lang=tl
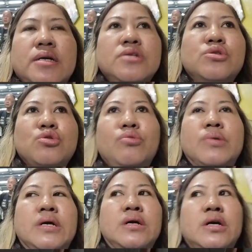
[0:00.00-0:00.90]

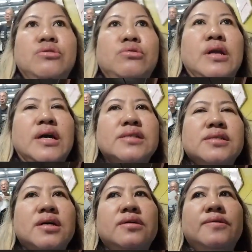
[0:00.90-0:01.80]
sobrang ano lakas
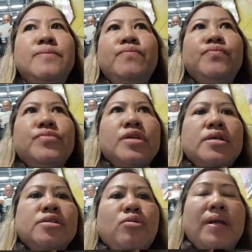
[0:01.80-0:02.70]
ng
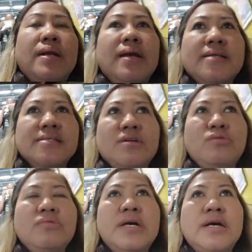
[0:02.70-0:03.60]
sobrang lakas ng
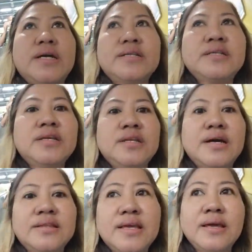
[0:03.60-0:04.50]
ulan, hindi
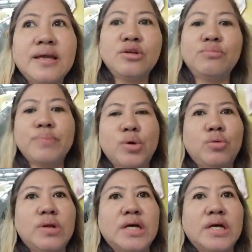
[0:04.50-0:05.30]
natigil yung pag-ulan